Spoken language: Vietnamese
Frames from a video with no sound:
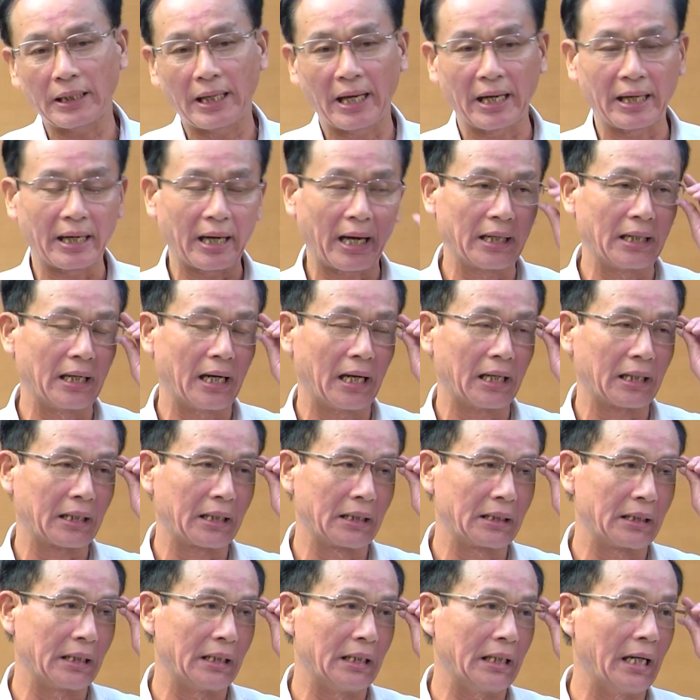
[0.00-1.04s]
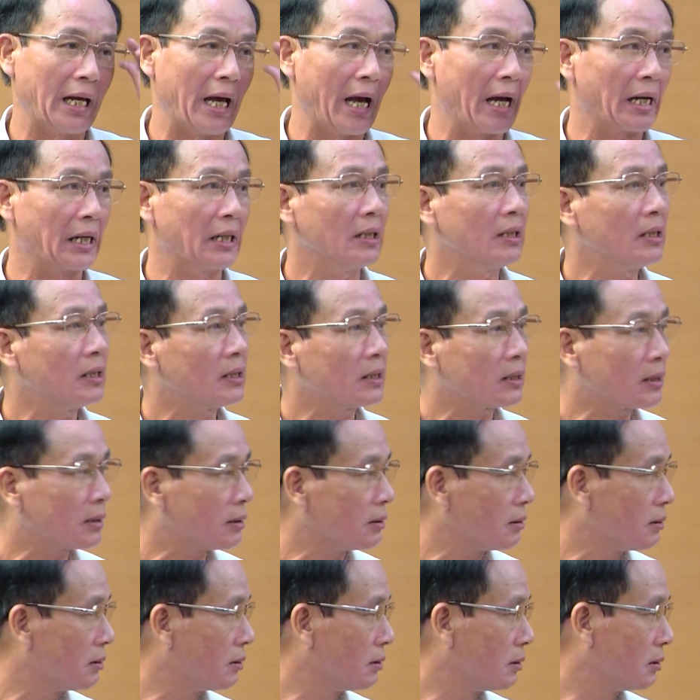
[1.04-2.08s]
Hiện nay là cái tỷ lệ nữ
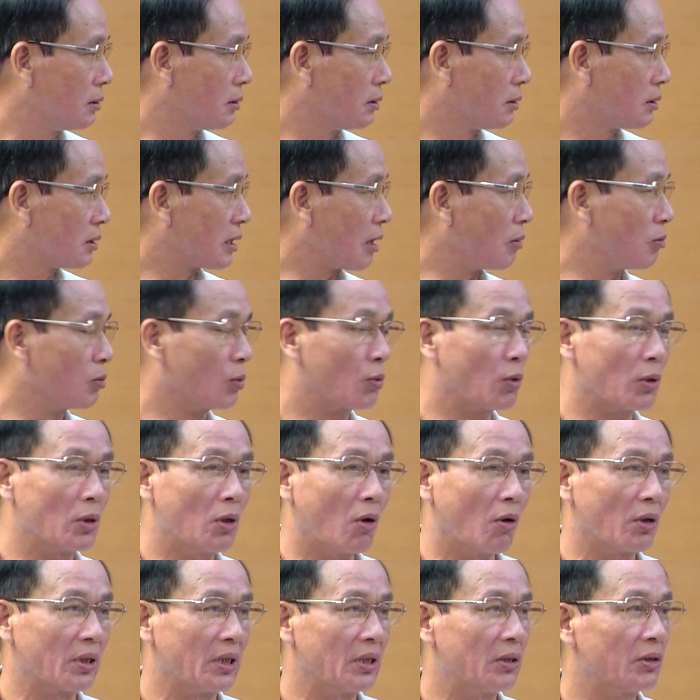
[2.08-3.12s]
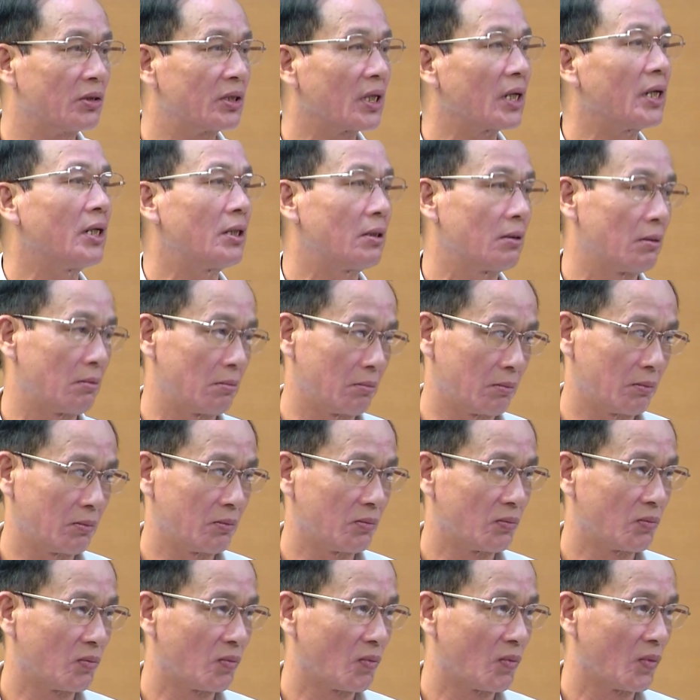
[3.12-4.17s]
trong quân đội thì nó rất ít.
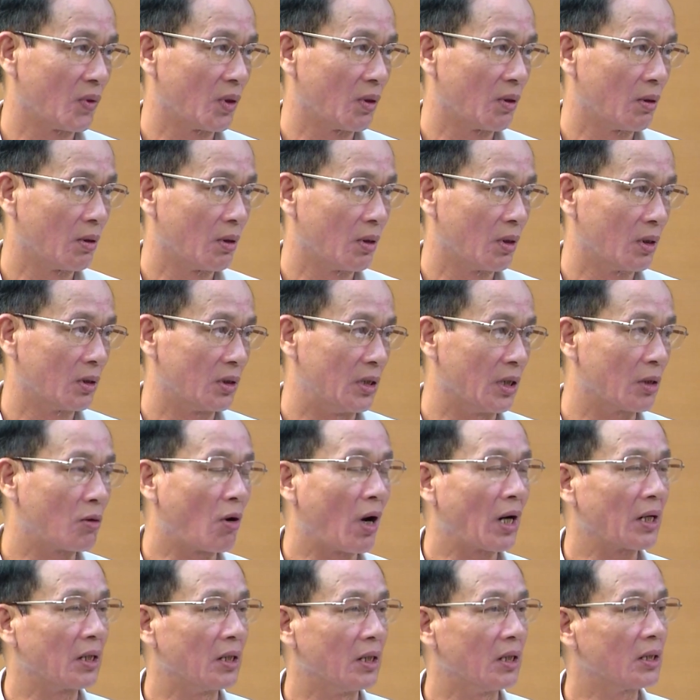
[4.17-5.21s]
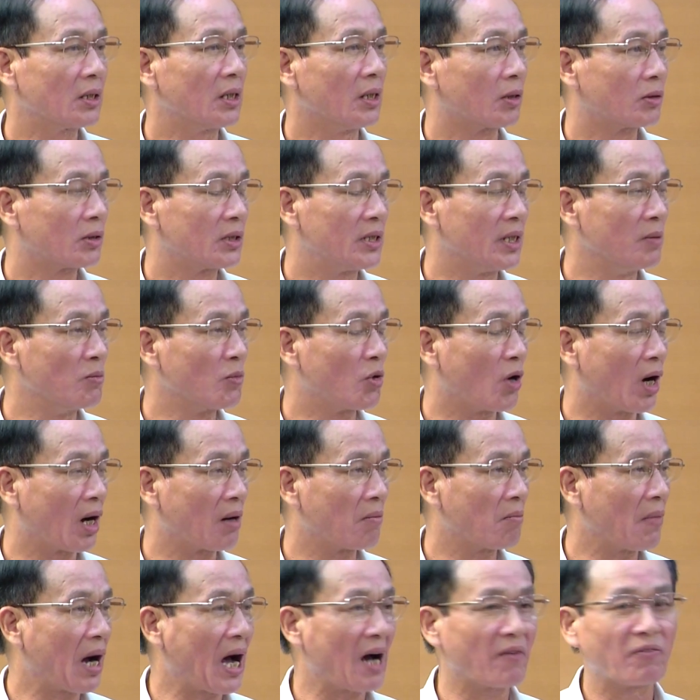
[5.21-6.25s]
Sĩ quan nữ thì chiếm
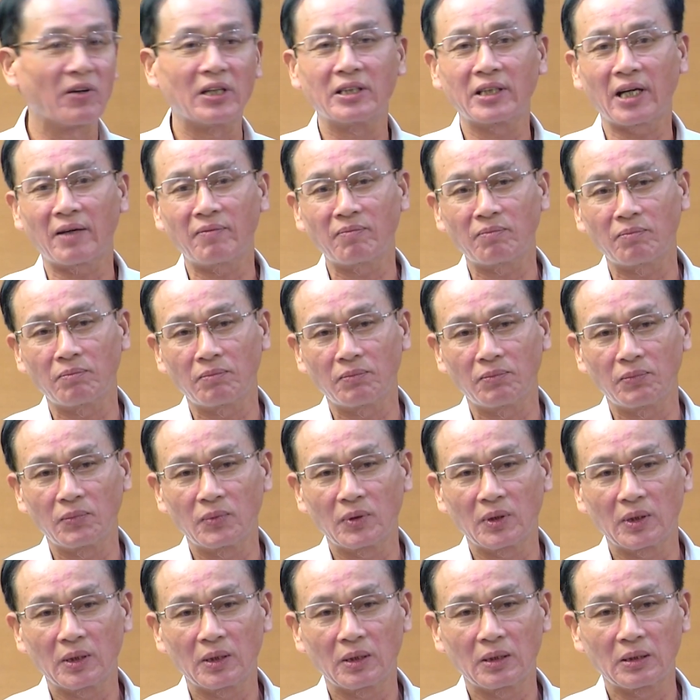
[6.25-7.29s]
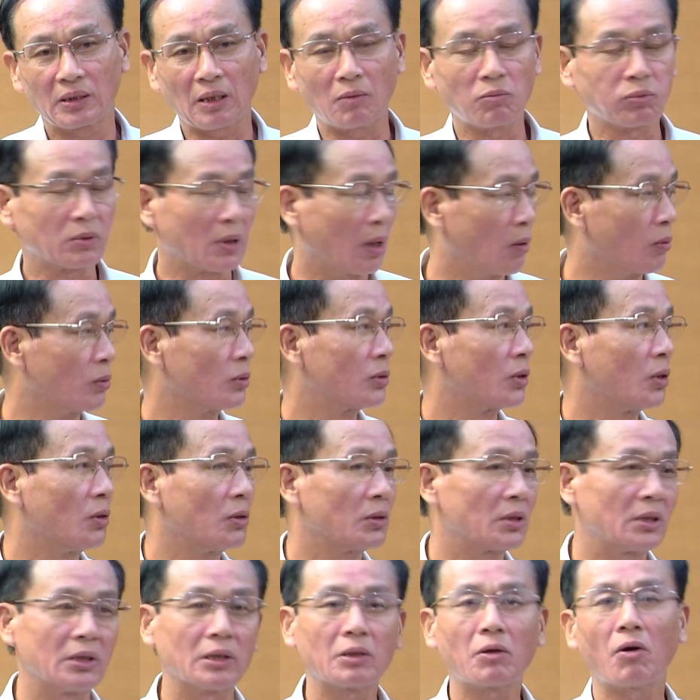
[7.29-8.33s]
khoảng 3% trong tổng
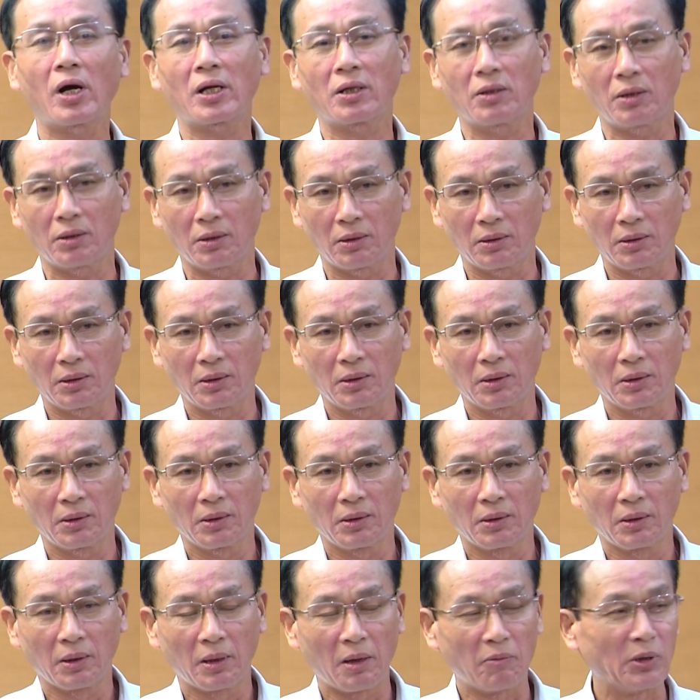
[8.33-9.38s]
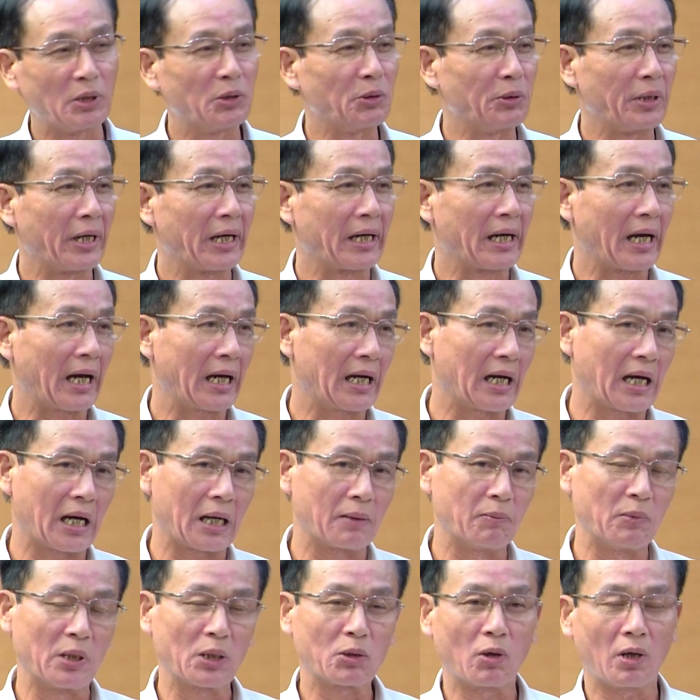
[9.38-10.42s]
số sĩ quan thôi. Ví dụ hiện nay
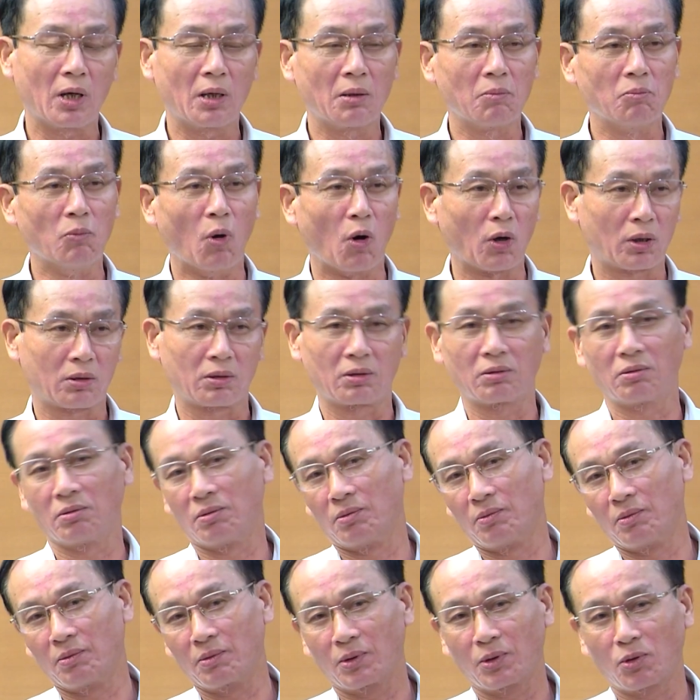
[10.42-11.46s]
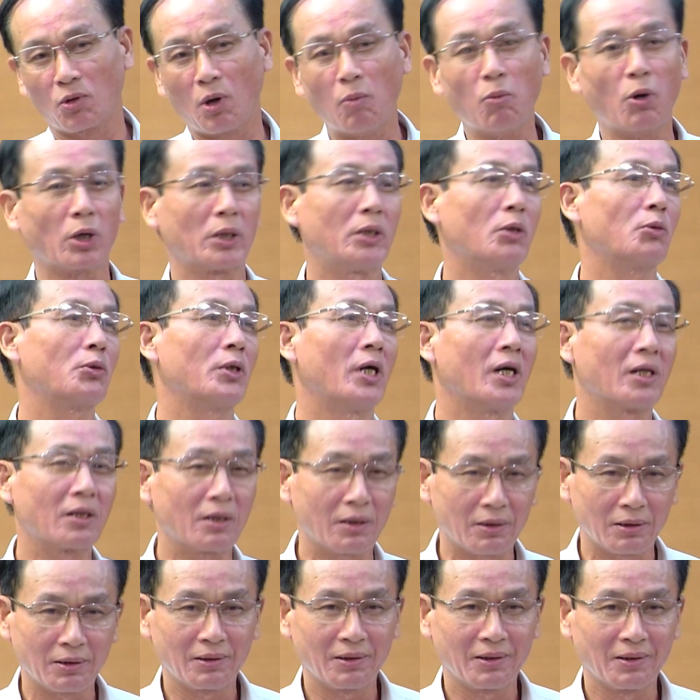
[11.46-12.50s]
là mới có một có một thiếu tướng
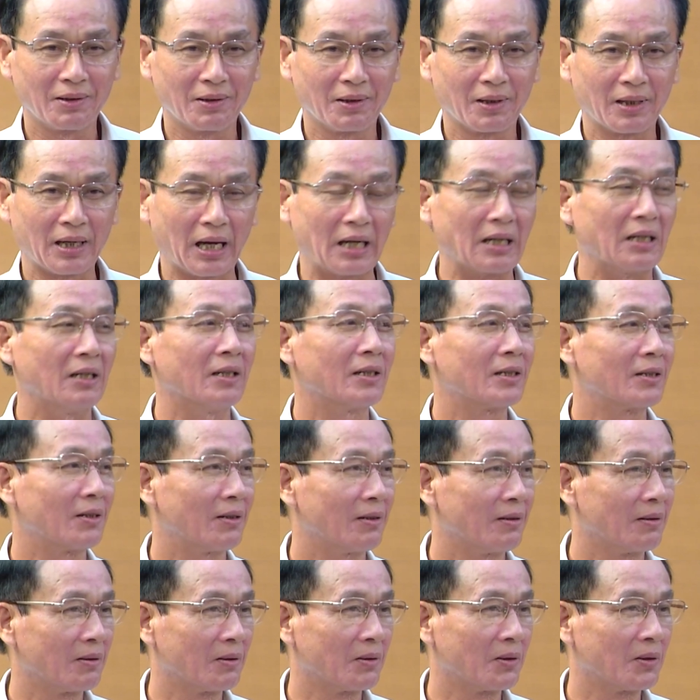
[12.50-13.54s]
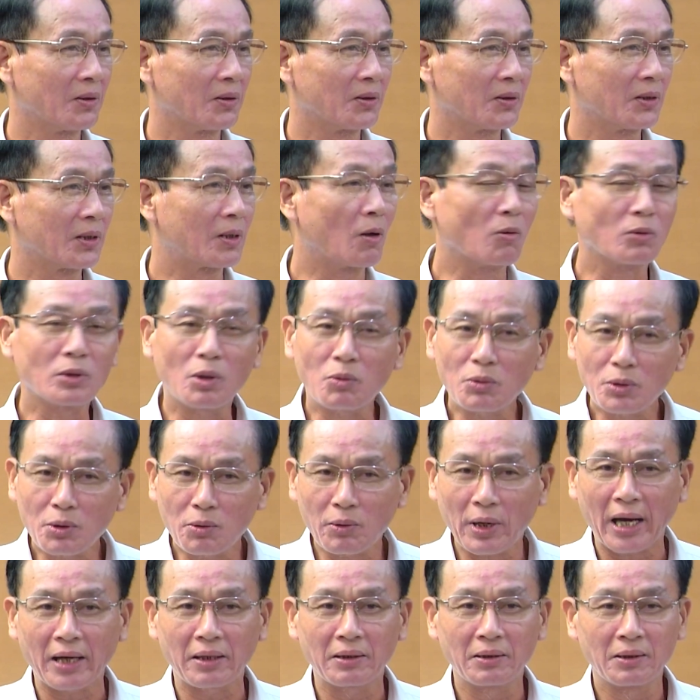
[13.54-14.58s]
thôi, là nữ thôi chứ không giống với
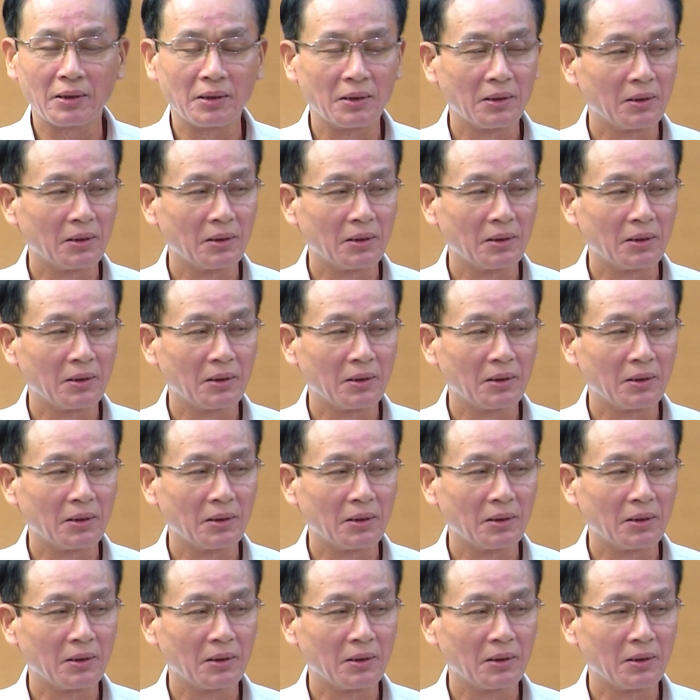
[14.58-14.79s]
công an